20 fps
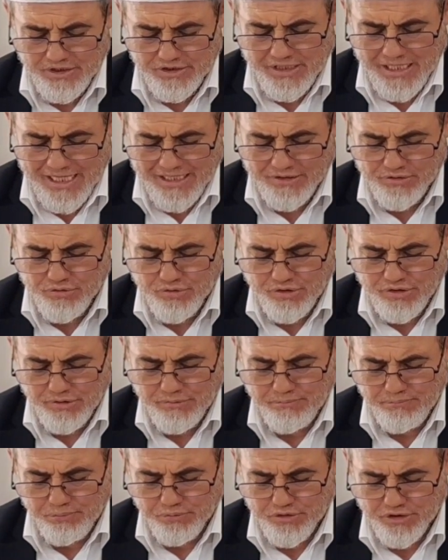İşte en
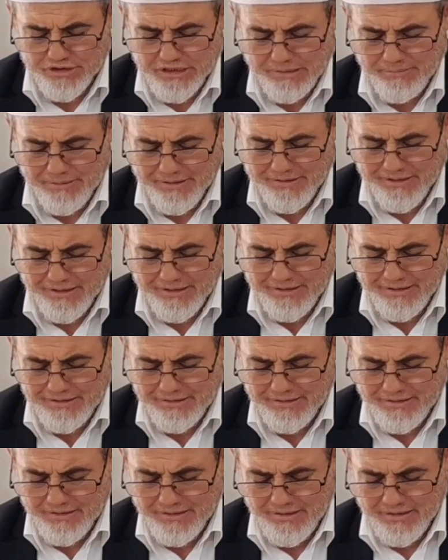son puta
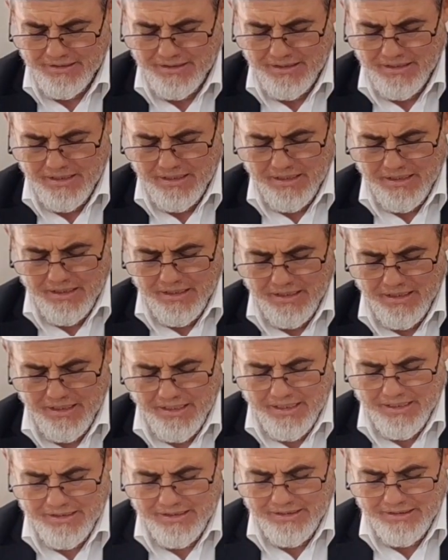tapanların
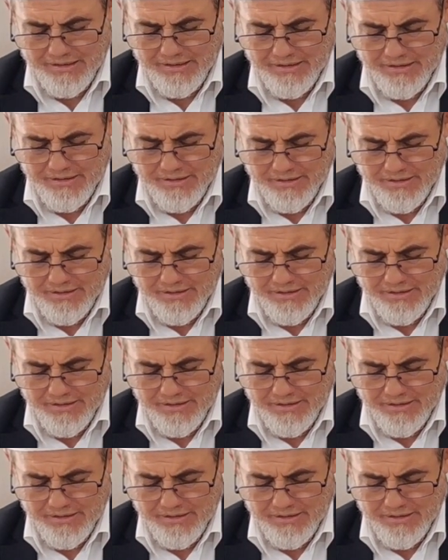hali